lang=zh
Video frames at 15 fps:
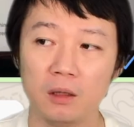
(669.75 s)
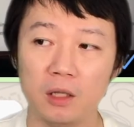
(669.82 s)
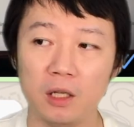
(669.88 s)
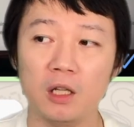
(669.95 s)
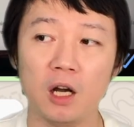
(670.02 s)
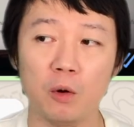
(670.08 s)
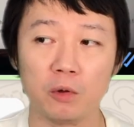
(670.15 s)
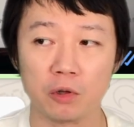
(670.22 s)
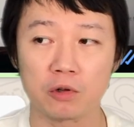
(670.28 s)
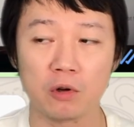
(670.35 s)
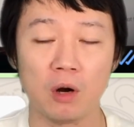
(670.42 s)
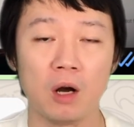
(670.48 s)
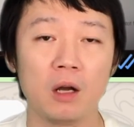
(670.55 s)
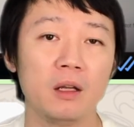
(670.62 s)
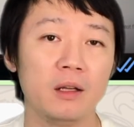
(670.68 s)
第一呢，我就
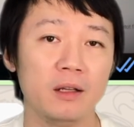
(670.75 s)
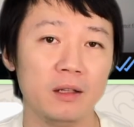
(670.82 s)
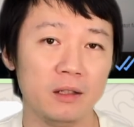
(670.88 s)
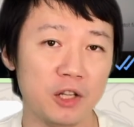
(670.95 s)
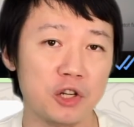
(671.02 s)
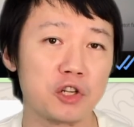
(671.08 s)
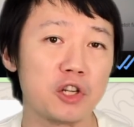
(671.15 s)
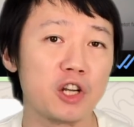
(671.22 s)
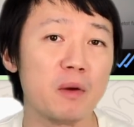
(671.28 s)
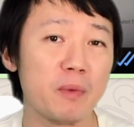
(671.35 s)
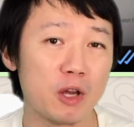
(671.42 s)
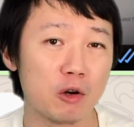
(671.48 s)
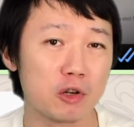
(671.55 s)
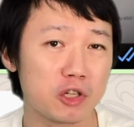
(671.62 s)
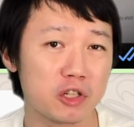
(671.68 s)
说你是一个
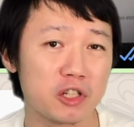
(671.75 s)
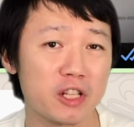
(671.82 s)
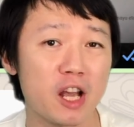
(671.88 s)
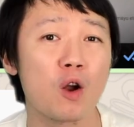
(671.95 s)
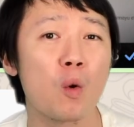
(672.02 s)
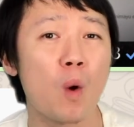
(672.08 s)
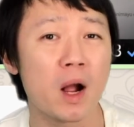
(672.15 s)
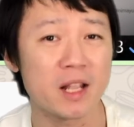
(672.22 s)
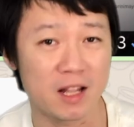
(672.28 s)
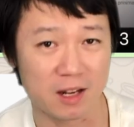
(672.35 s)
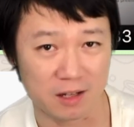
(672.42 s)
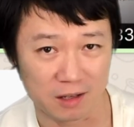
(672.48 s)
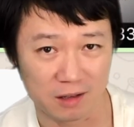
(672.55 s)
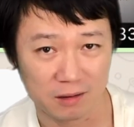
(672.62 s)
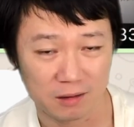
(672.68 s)
没有时间观念
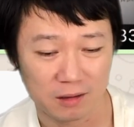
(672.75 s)
的人，